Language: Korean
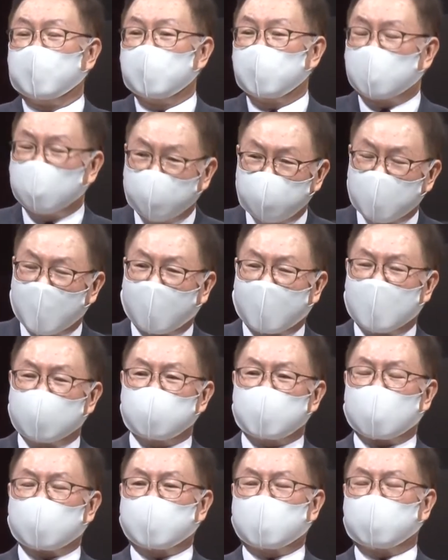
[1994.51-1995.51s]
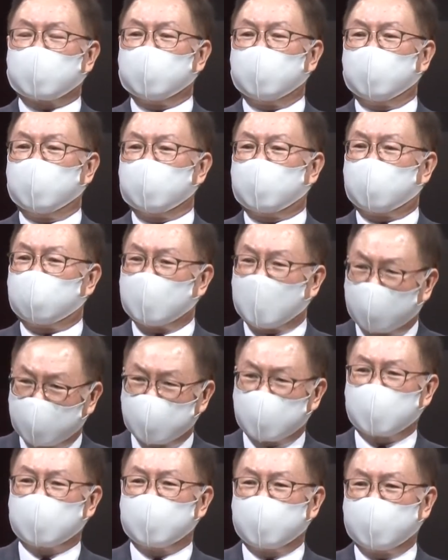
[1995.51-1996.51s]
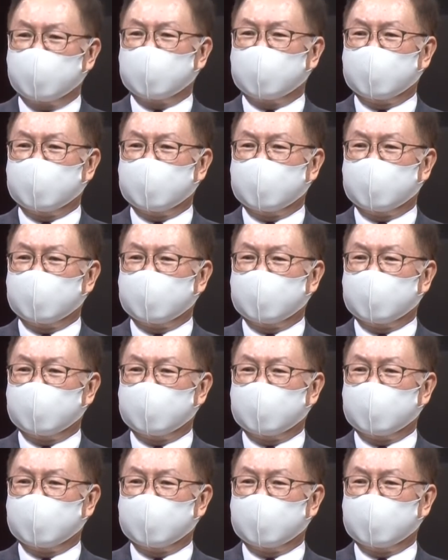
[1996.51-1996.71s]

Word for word: 집 나간 자식을 기다리시는,